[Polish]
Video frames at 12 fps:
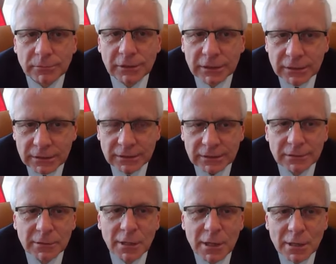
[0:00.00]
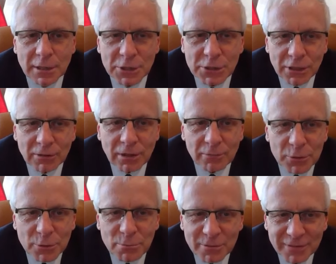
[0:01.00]
tych e, naszego nawet
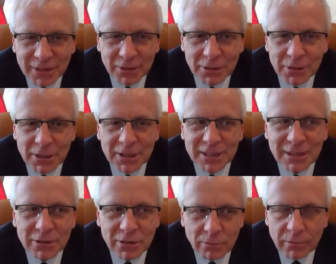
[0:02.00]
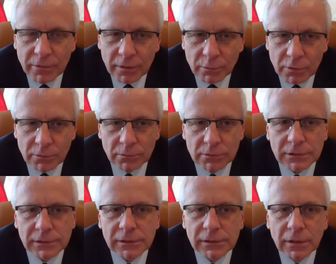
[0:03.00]
domowego, no, domowej
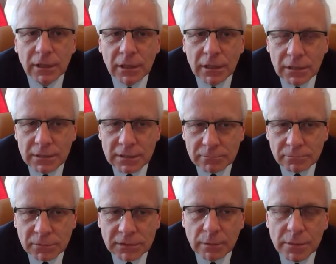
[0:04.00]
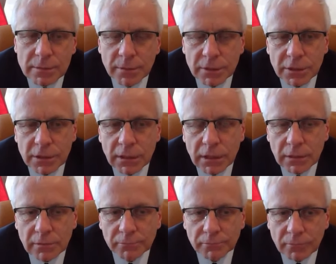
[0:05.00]
produkcji, e,
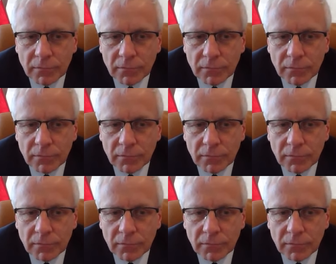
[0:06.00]
zabezpieczenie